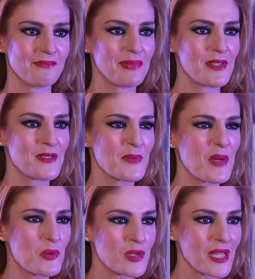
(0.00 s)
pero eso me
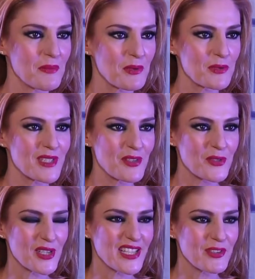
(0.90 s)
gusta, me gustan
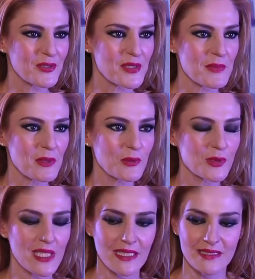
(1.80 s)
los retos y me
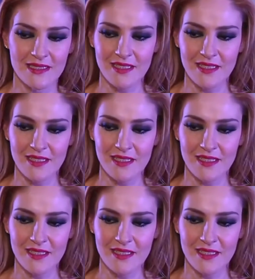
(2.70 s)
gusta,